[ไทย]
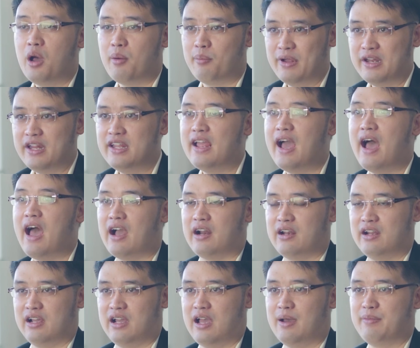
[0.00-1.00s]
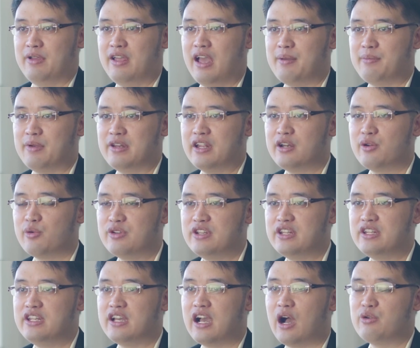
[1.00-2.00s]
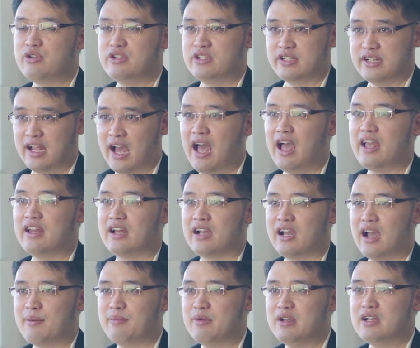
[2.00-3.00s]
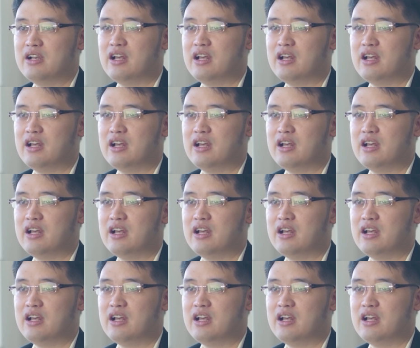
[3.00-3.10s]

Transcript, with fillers: ไม่ได้ยากนะครับ AI เป็นเทคโนโลยีที่เข้าถึงได้นะครับ